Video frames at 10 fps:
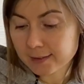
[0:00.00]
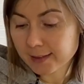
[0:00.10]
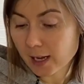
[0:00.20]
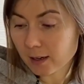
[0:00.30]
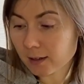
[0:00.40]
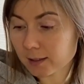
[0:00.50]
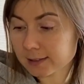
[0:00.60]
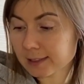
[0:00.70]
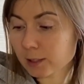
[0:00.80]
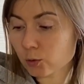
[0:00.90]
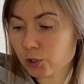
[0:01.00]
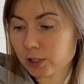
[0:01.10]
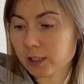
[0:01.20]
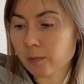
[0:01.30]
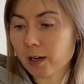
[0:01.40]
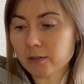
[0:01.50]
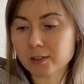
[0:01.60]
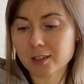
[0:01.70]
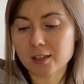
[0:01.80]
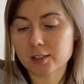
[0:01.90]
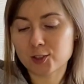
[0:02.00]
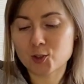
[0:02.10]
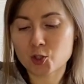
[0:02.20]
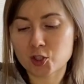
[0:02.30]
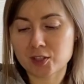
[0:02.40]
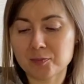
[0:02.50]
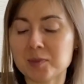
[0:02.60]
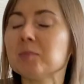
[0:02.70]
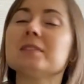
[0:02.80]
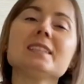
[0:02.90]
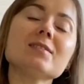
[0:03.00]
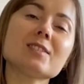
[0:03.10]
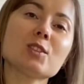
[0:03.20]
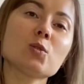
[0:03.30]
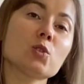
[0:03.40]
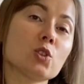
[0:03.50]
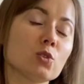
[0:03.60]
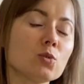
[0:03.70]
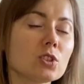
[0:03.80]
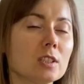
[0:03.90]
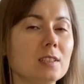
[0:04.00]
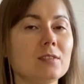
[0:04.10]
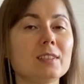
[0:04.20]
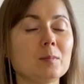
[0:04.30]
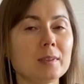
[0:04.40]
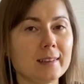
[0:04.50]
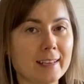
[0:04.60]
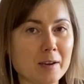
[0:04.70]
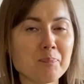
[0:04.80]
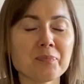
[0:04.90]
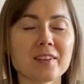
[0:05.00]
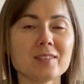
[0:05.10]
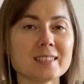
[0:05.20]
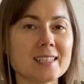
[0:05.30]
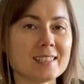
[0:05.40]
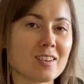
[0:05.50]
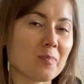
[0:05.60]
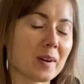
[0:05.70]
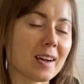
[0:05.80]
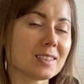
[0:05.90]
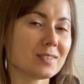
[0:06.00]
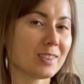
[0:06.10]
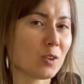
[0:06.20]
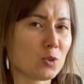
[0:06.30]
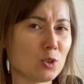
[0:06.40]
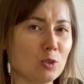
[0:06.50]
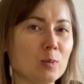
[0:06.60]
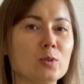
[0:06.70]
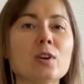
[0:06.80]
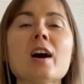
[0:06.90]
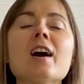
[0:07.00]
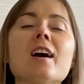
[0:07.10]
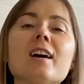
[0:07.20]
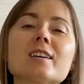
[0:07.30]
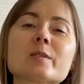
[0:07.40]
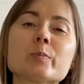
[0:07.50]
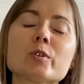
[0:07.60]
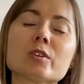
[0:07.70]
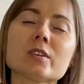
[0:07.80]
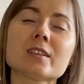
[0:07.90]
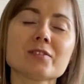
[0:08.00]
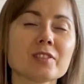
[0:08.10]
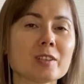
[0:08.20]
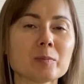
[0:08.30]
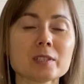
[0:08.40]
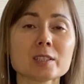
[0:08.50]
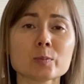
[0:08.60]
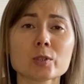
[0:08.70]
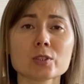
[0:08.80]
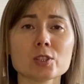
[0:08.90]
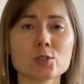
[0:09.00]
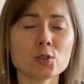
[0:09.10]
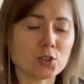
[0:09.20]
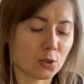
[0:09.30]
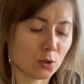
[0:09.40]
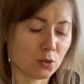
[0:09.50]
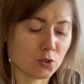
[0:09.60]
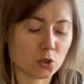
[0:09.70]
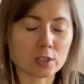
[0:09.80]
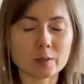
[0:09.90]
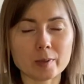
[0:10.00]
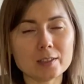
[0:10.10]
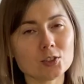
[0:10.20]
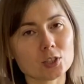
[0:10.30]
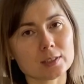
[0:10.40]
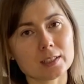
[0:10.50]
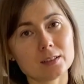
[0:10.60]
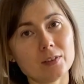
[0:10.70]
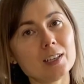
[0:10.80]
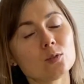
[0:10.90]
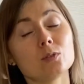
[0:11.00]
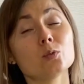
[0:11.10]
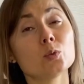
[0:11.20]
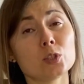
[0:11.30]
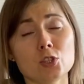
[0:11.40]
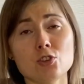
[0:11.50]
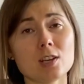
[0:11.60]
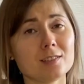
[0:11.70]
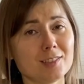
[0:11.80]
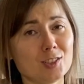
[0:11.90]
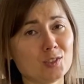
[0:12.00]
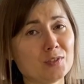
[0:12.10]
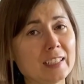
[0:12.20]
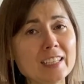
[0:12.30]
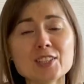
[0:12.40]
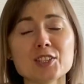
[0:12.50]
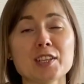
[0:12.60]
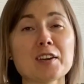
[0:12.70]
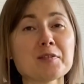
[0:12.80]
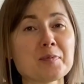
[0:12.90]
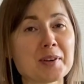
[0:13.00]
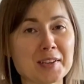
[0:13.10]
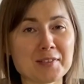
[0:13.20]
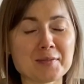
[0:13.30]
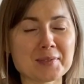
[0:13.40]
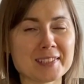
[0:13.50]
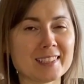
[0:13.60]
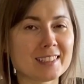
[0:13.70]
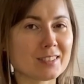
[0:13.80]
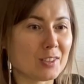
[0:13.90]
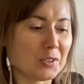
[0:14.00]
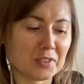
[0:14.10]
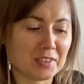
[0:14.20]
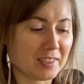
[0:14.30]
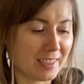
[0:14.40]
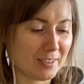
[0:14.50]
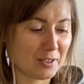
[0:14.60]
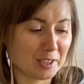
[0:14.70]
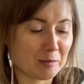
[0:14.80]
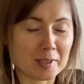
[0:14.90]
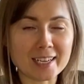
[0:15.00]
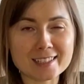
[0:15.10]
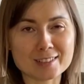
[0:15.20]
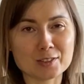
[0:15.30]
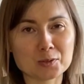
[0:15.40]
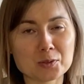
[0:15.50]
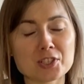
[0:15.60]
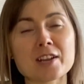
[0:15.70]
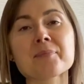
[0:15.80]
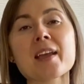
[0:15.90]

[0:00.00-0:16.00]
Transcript: Так, а, следующая добавка тоже примитивная, но очень нужная, это витамин D. Вы знаете, я вам показывала, я очень люблю а, от, спор, э, от фирмы Sport Research, такой в черной баночке с К2, но его очень часто нет в наличии, я вам про него постоянно говорю, вы, наверное, его разбираете тут же.